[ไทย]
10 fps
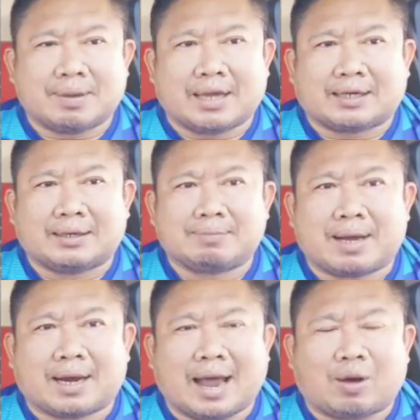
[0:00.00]
21 ม
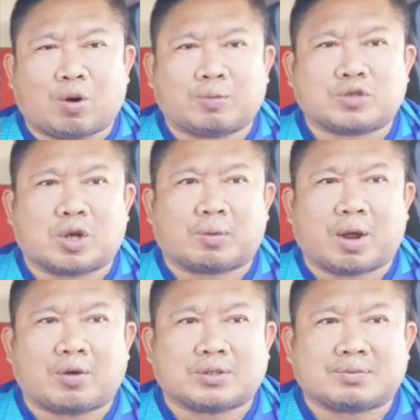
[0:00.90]
กราคม
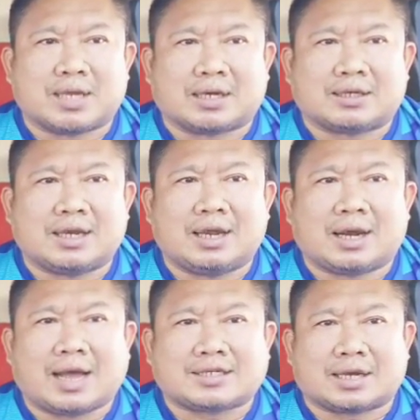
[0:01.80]
267 ที่
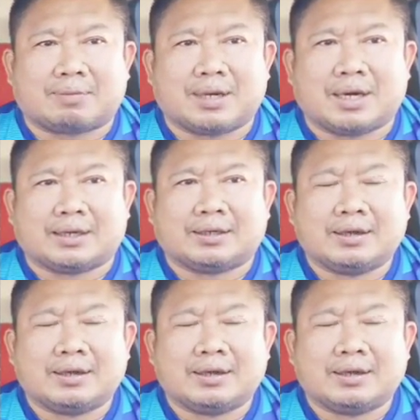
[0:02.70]
ราชดำเนิน